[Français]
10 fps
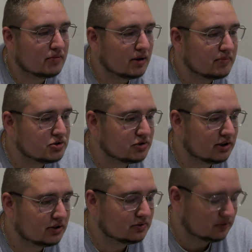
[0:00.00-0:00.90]
est bien
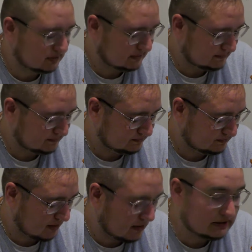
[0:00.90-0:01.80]
mijotée et tout. avec les
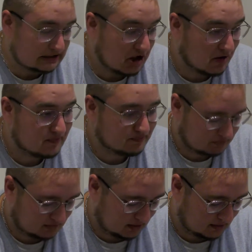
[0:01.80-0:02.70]
épices, hein. mm. beaucoup
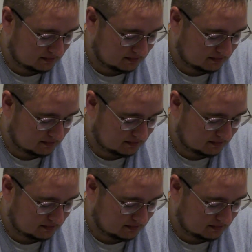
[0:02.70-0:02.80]
d'épices. Mm.